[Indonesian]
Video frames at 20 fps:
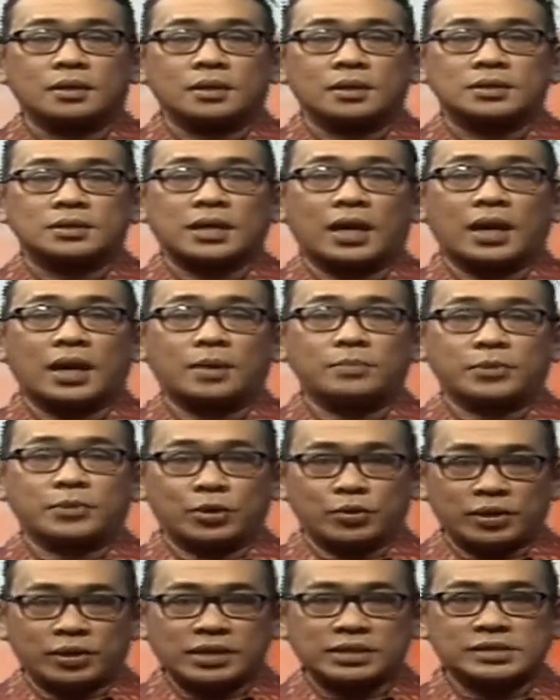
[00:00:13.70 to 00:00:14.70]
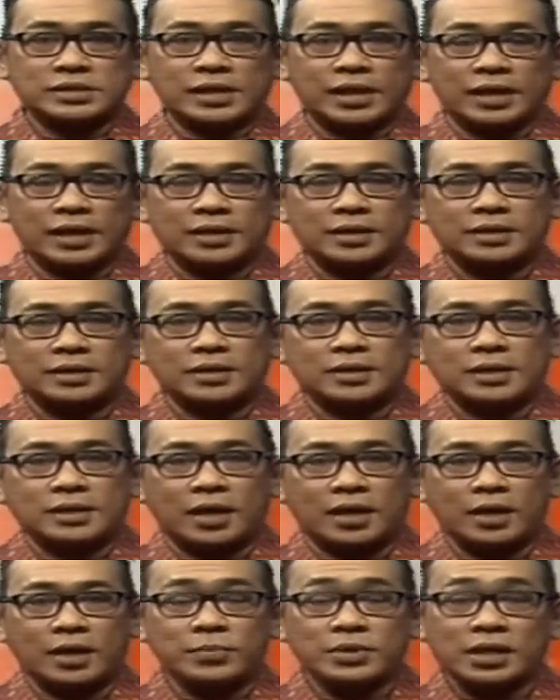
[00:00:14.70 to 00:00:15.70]
Salam Indonesia.
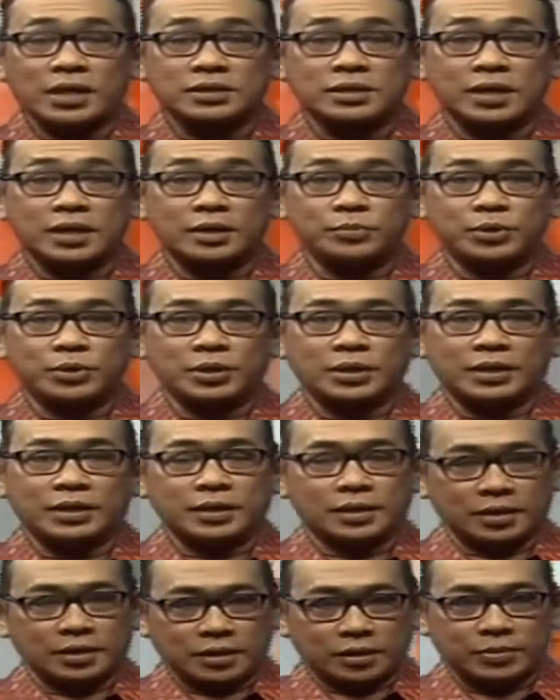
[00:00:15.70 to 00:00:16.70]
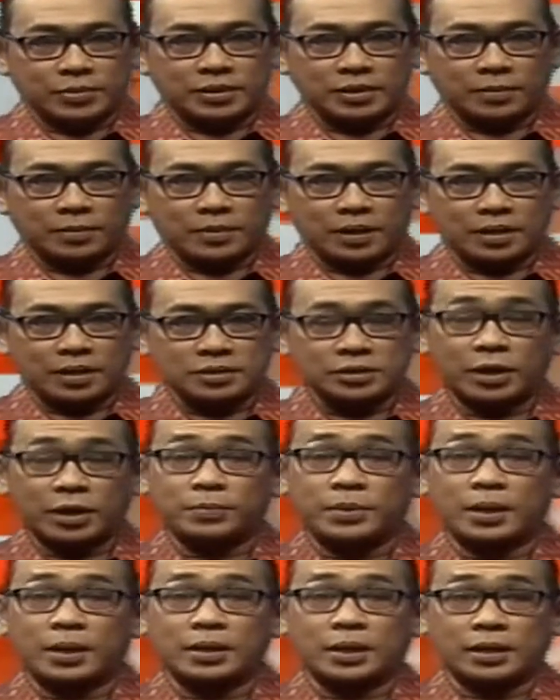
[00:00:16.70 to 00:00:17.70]
Anda menyaksikan berita terkini bersama saya
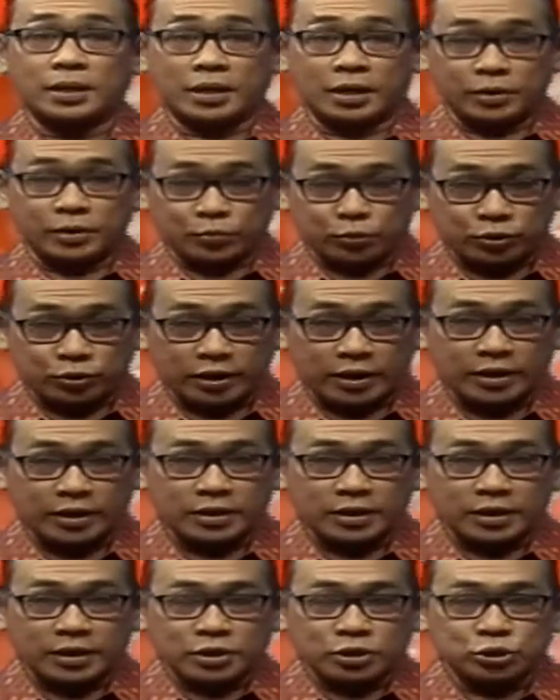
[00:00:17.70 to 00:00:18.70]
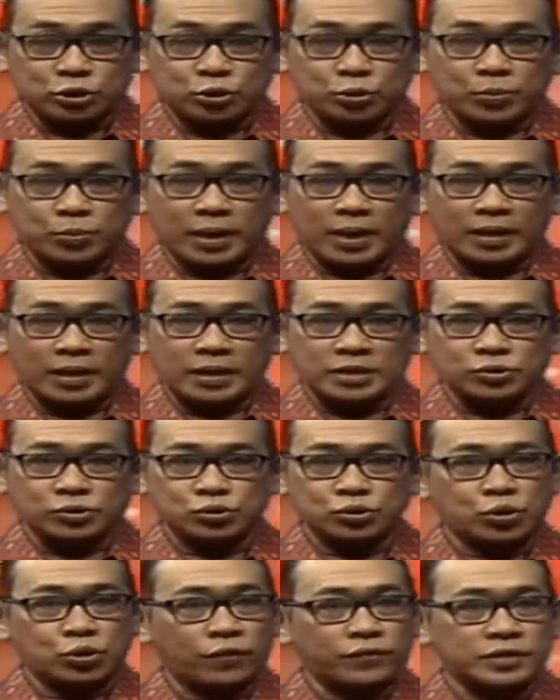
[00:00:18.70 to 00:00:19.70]
Pradana Adiputra. Jumlah
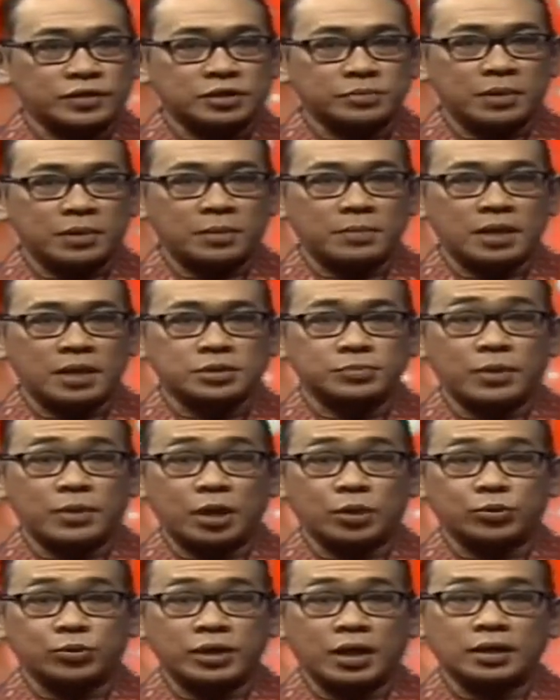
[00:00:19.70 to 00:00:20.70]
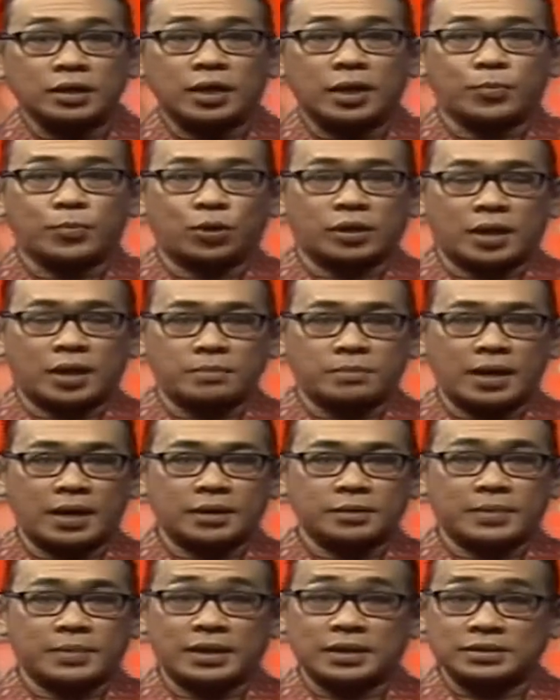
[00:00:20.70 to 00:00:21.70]
kasus COVID-19 baru yang dilaporkan
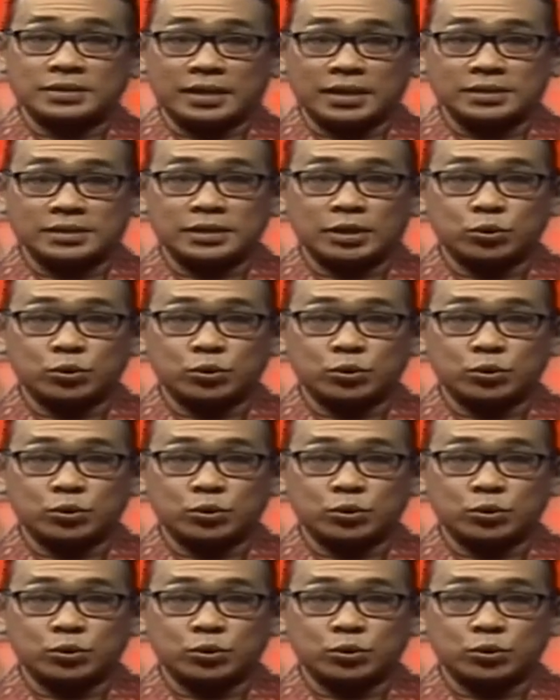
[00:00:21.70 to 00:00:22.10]
Bali pada Selasa